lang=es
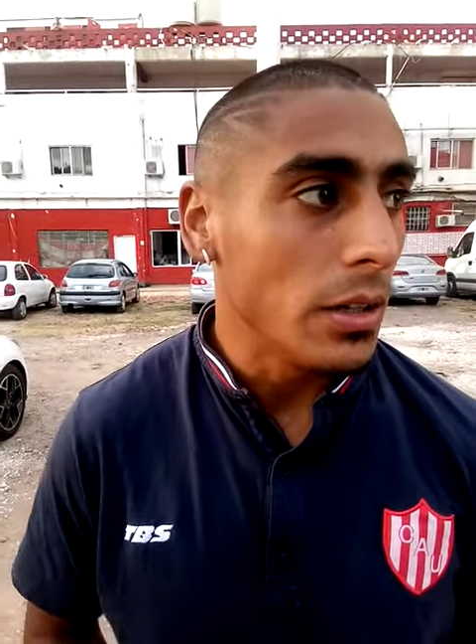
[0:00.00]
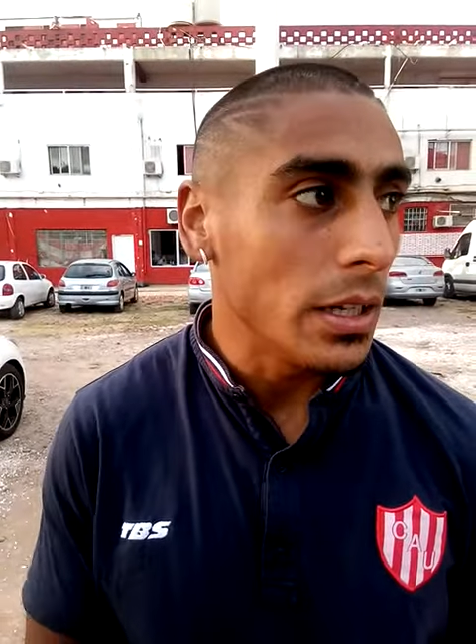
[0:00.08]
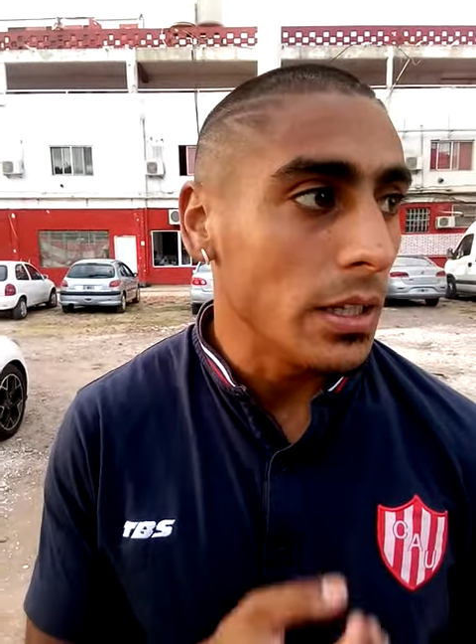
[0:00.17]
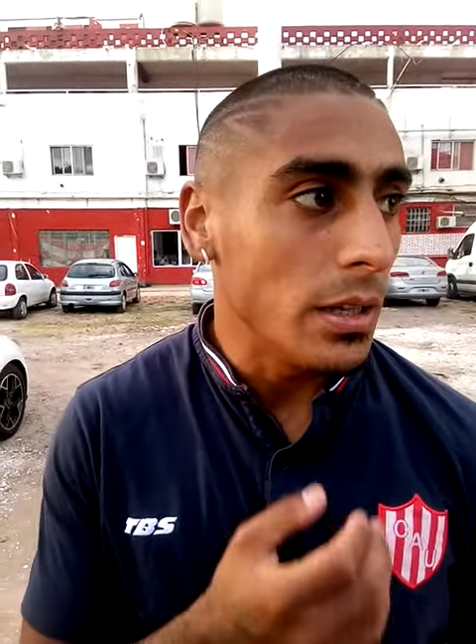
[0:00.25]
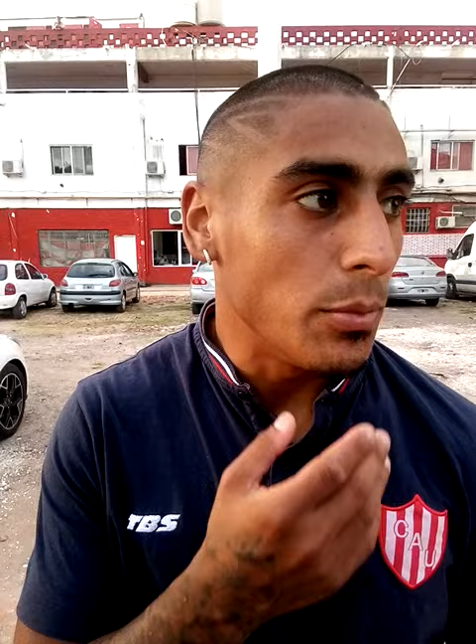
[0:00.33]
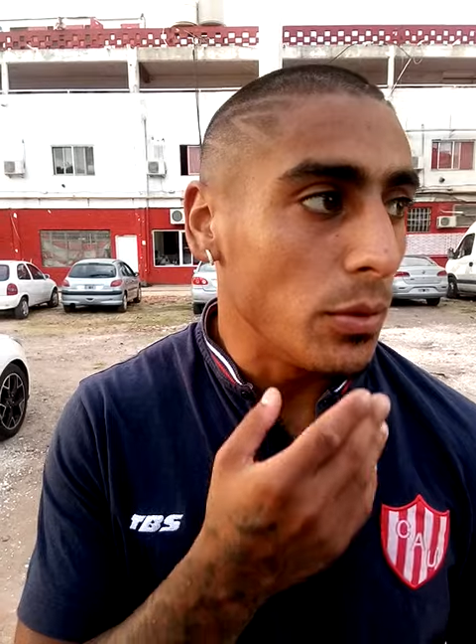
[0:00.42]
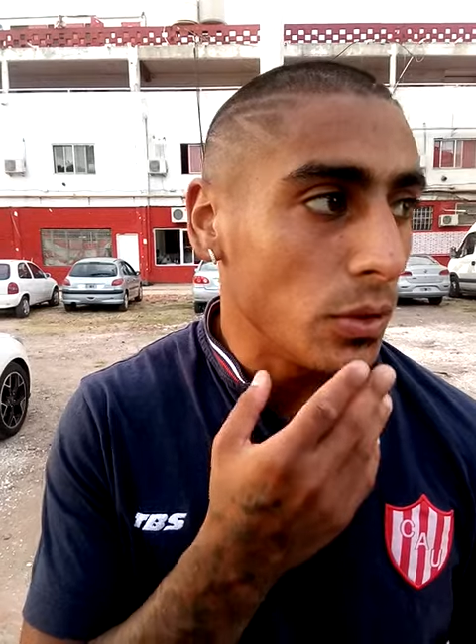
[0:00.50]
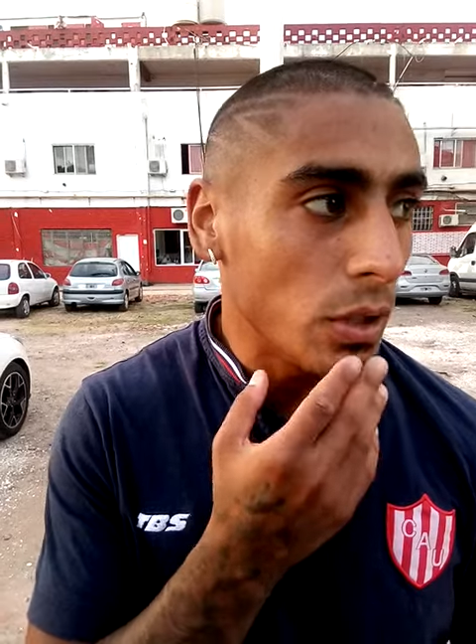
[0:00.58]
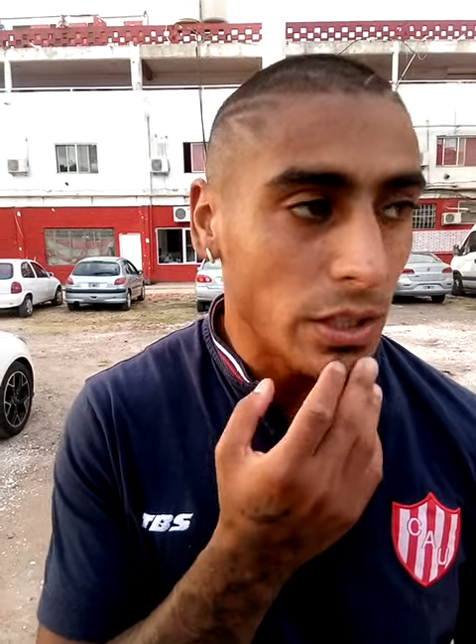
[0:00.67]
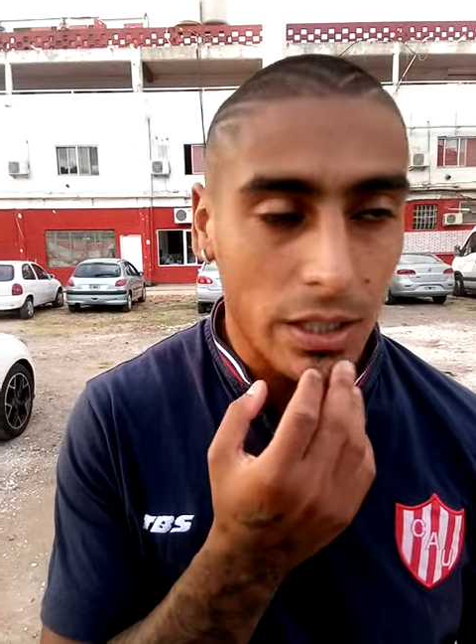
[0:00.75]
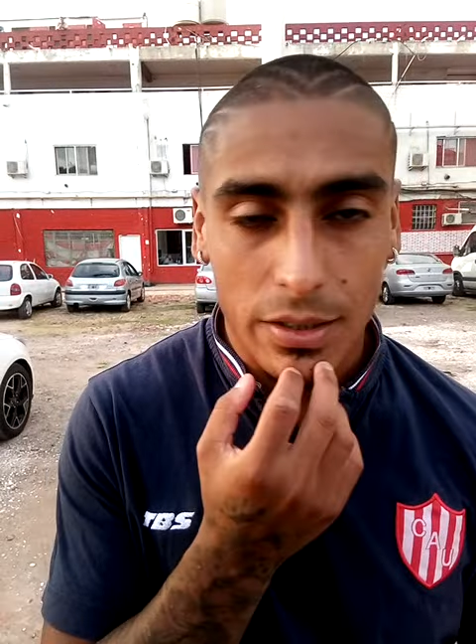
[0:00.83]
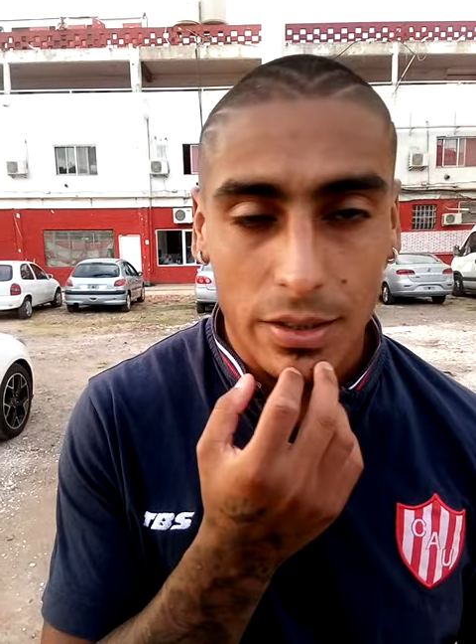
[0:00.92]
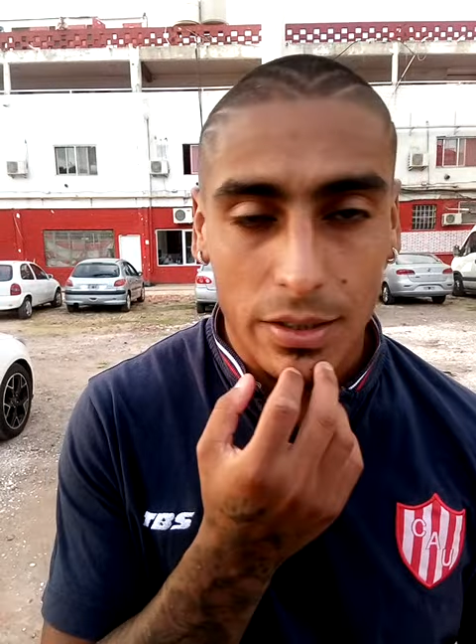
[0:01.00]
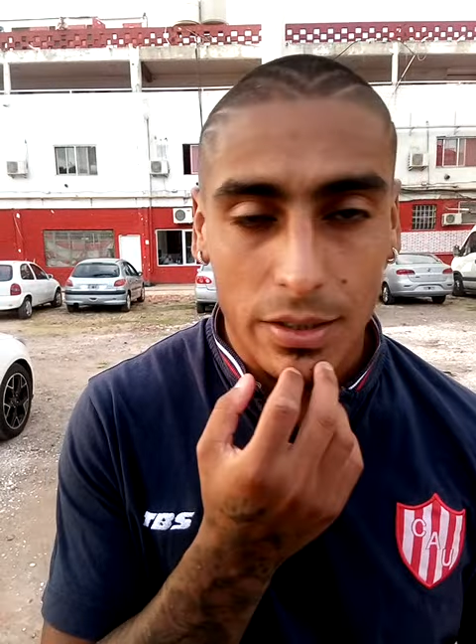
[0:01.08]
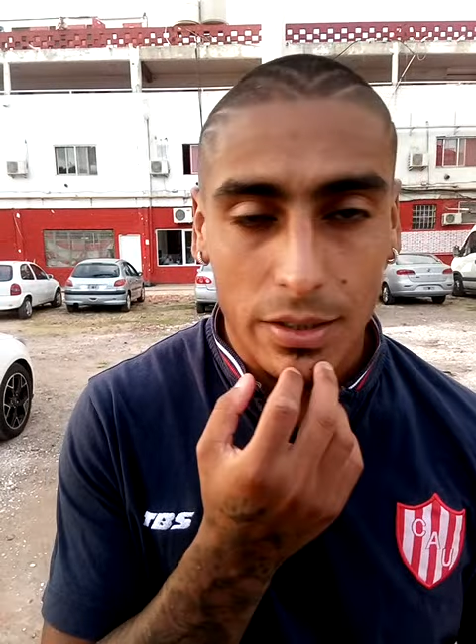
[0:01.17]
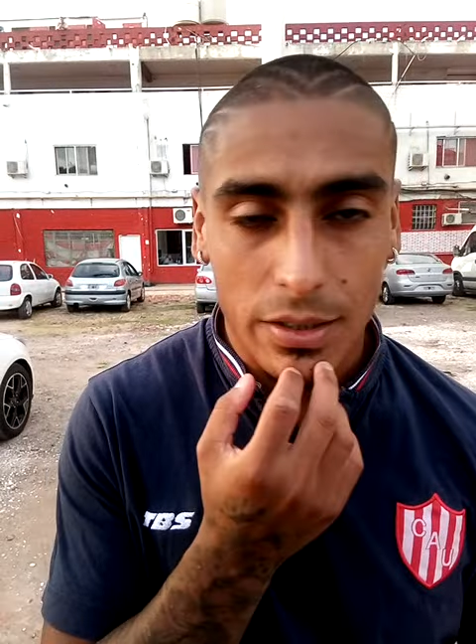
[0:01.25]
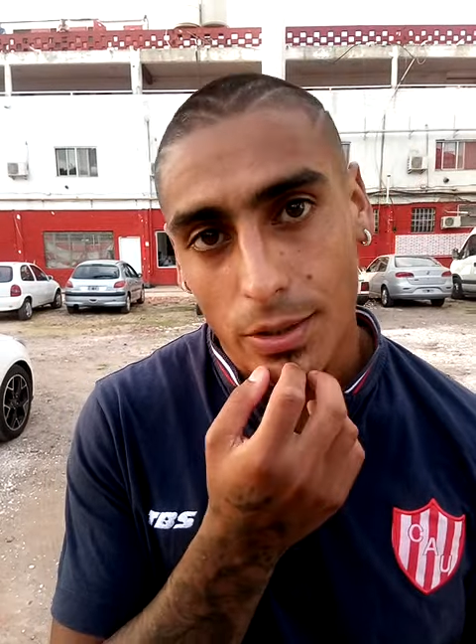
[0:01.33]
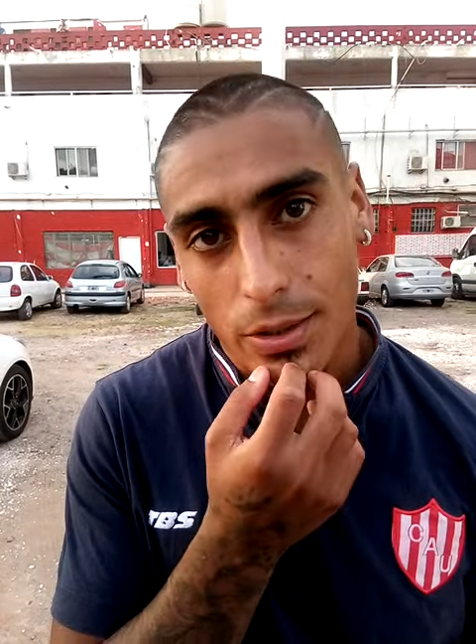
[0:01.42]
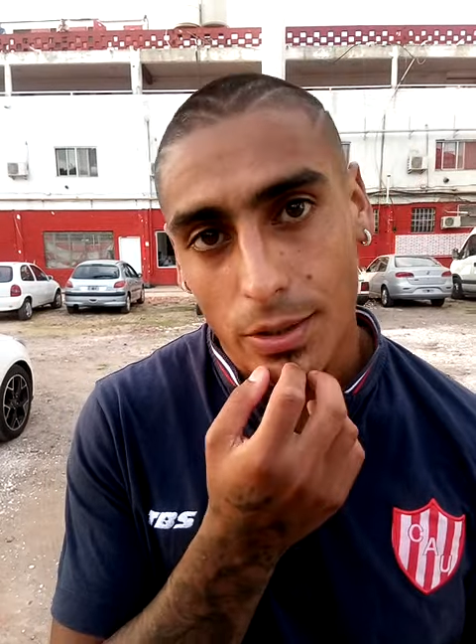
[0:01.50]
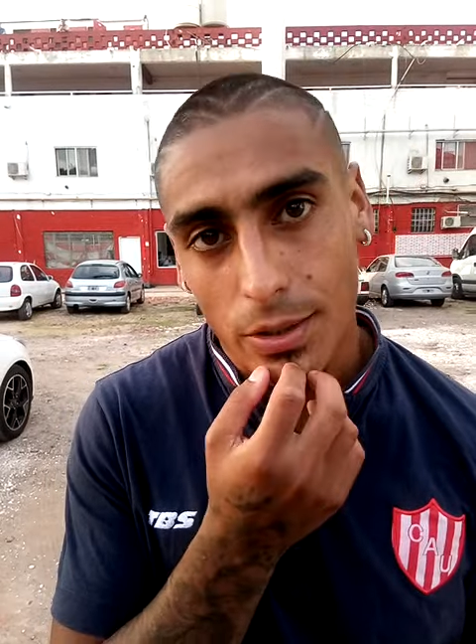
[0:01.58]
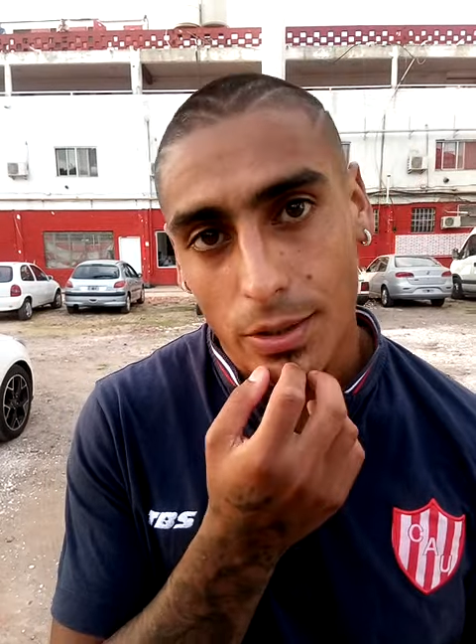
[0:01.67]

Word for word: y que este punto haya servido para eso.